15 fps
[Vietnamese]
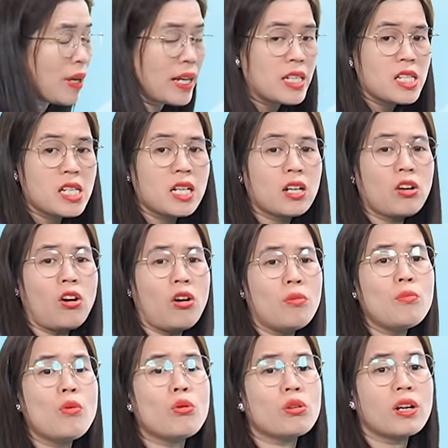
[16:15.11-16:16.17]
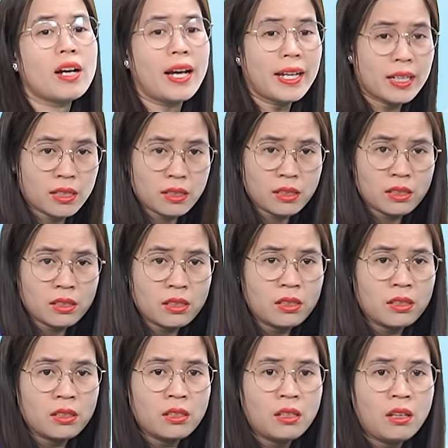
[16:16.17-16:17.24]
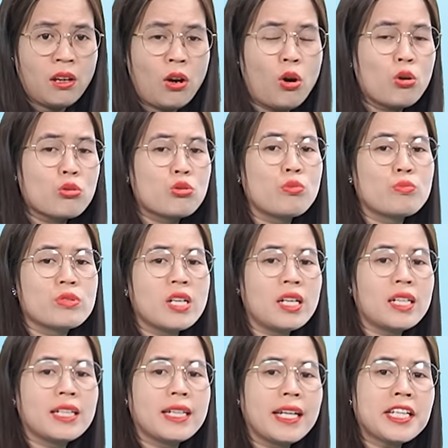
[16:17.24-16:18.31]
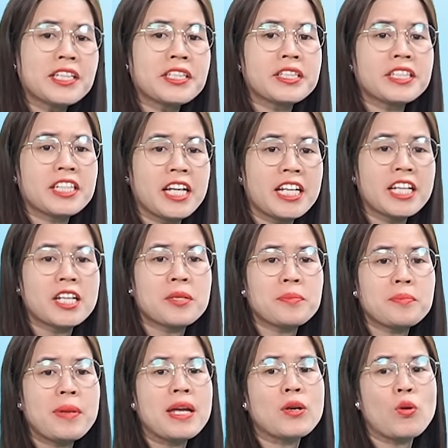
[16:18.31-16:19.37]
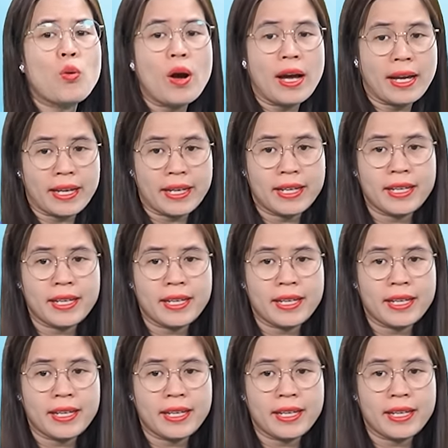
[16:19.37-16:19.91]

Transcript: này chỉ có một cách họ dùng chất kích thích bên ngoài